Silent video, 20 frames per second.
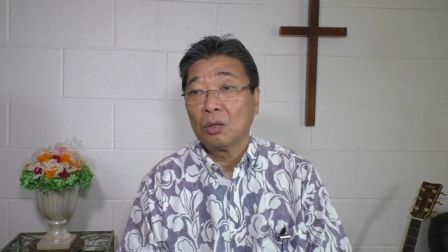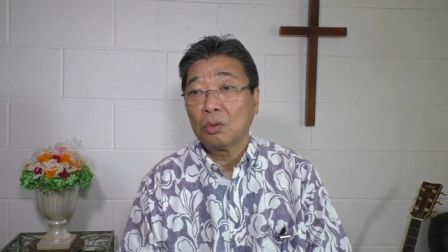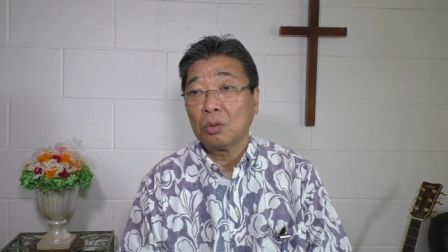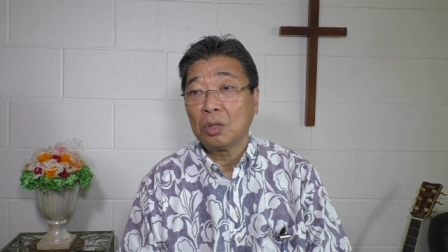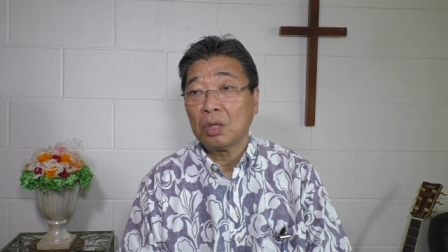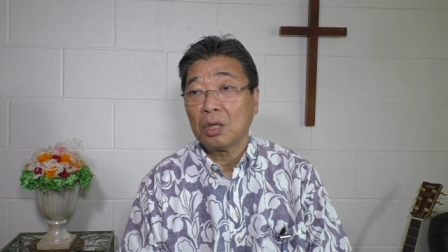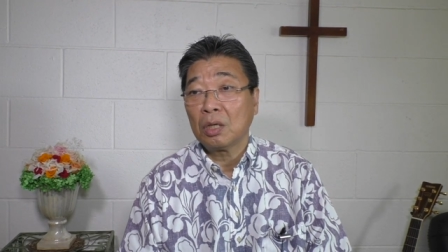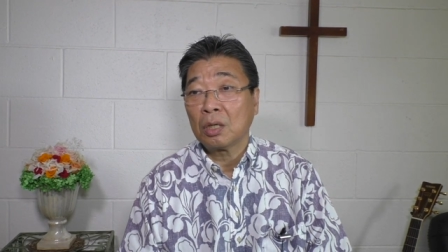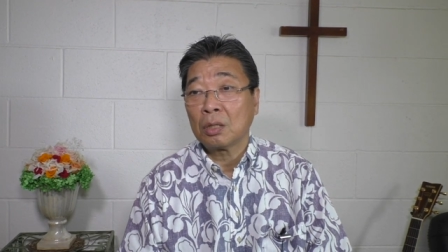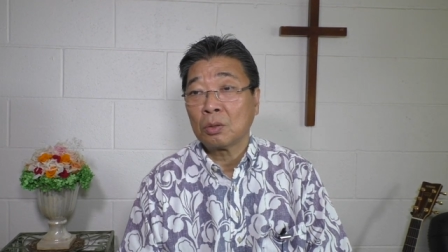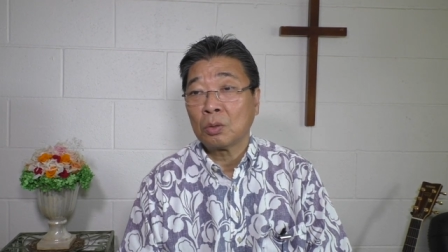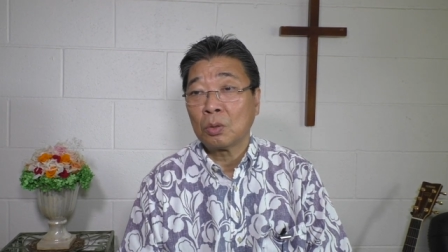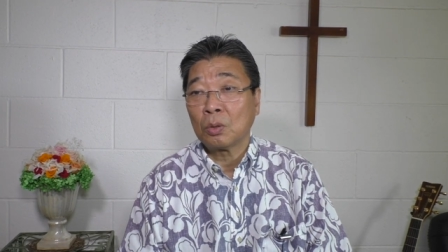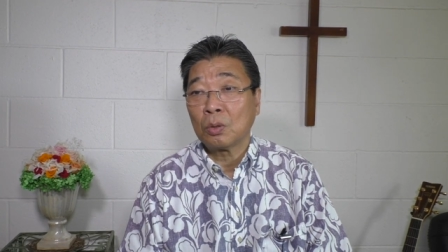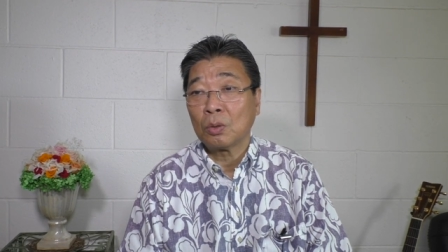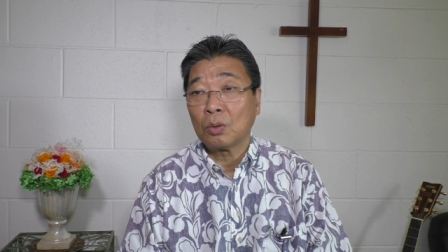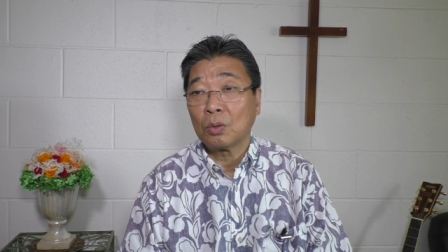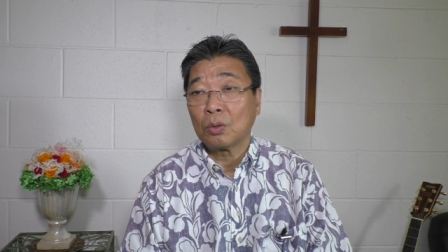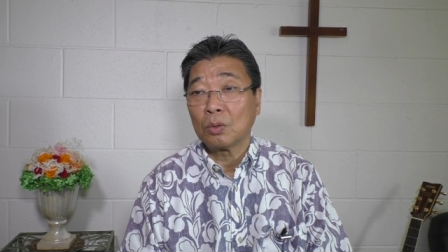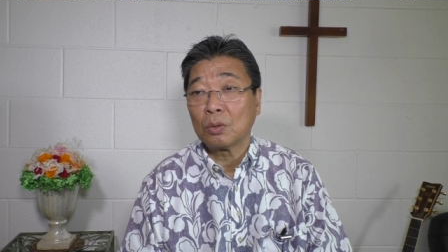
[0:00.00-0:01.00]
これあ
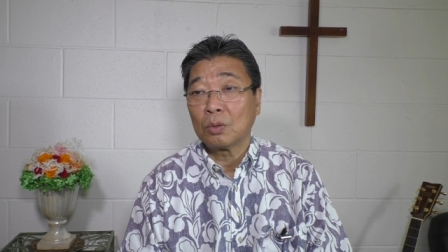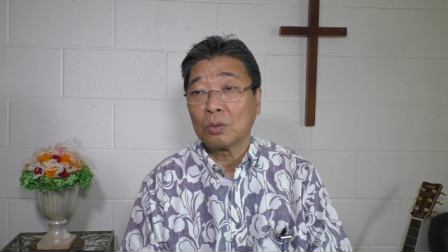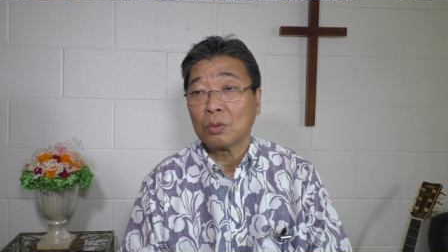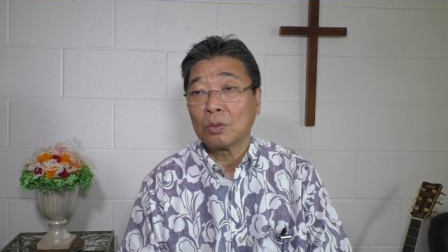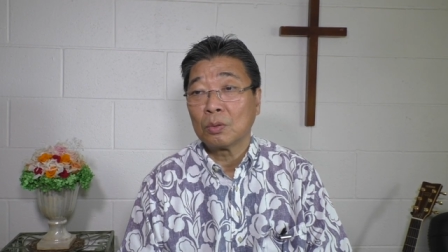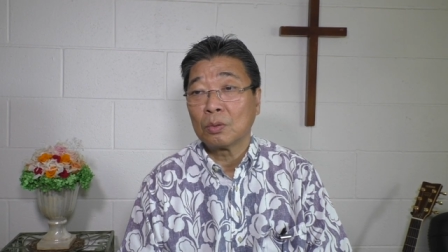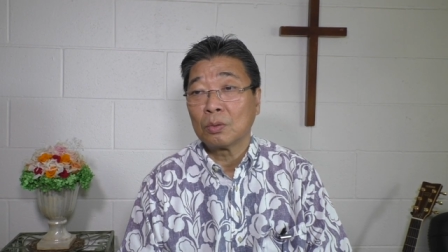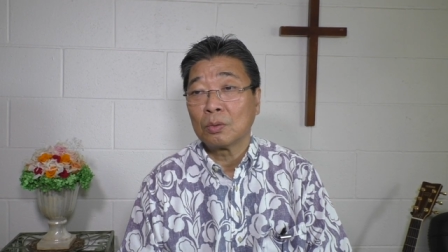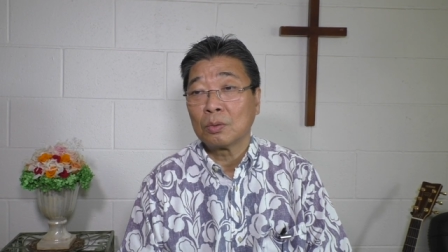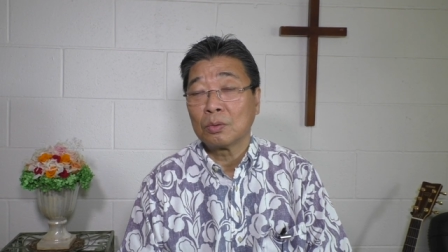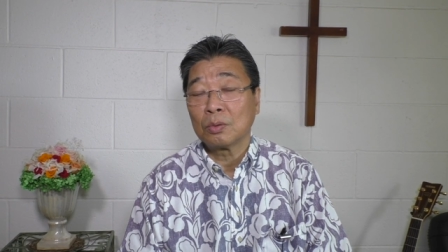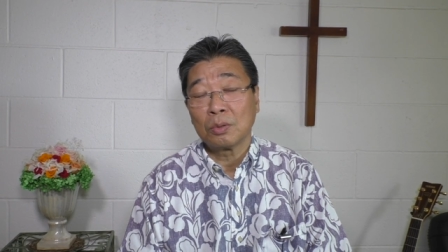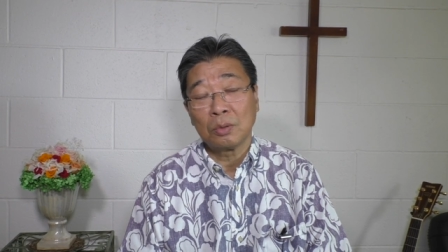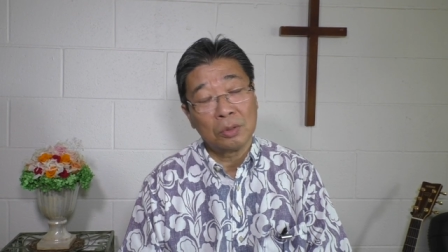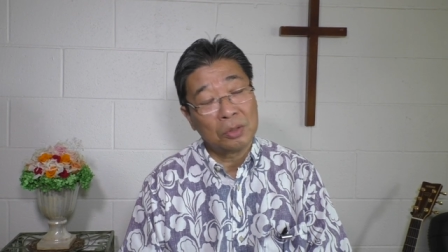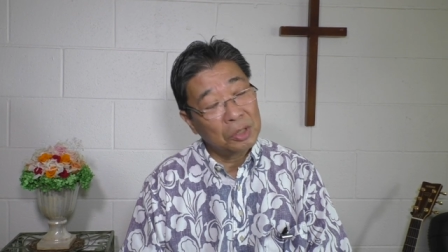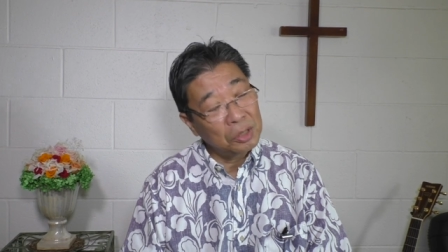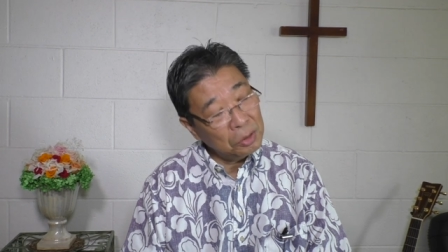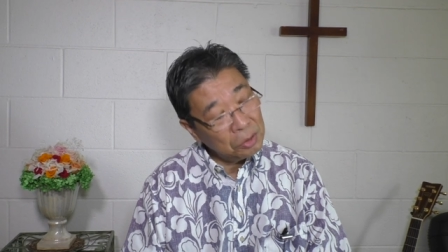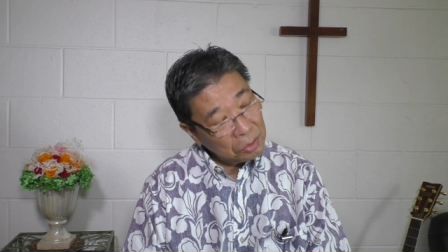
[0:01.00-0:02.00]
の
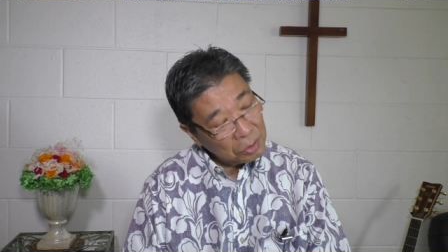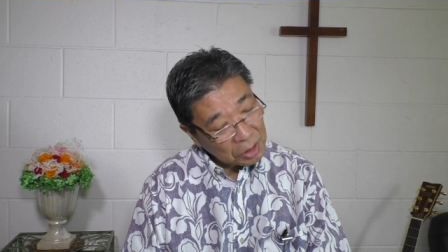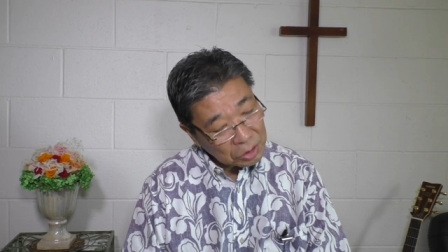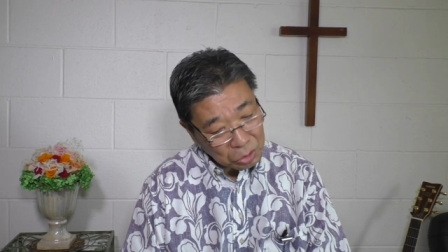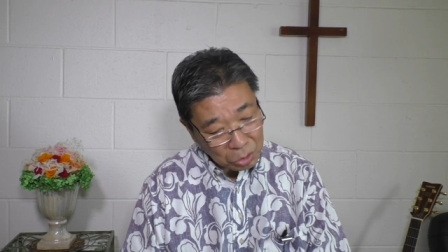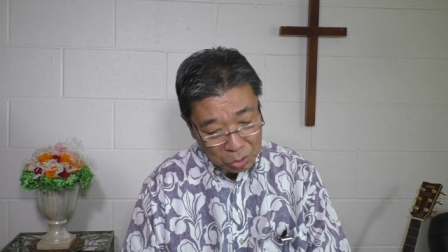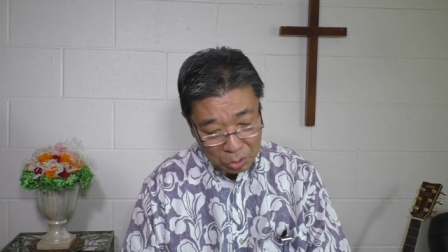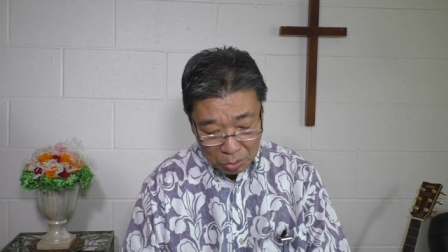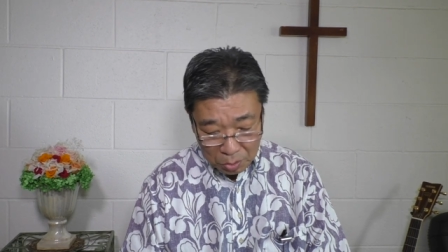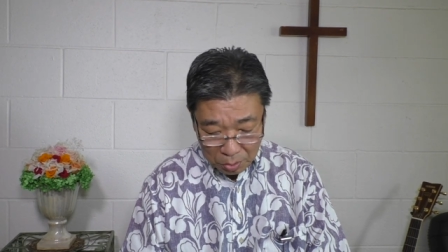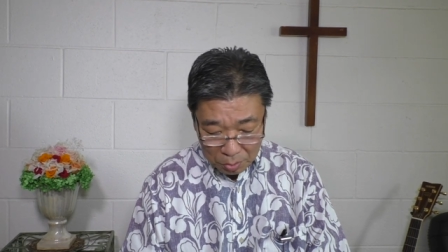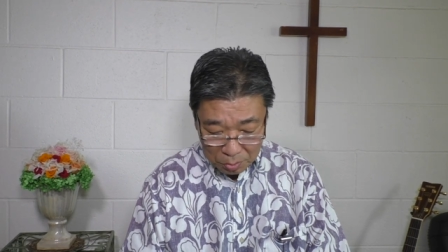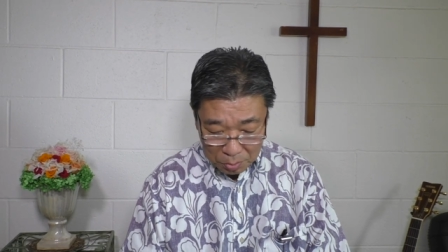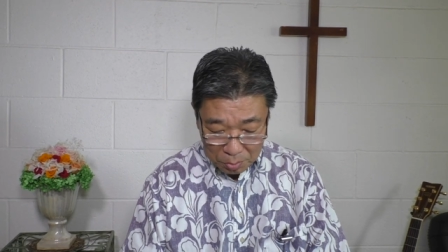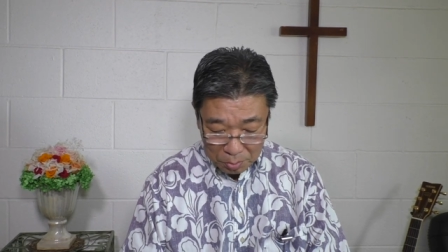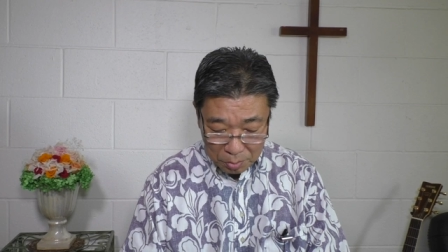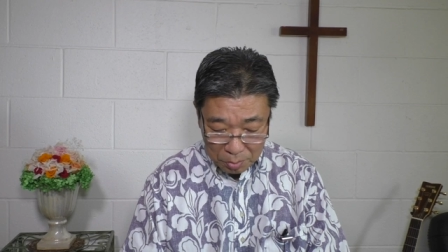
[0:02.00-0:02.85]
理由はちょっと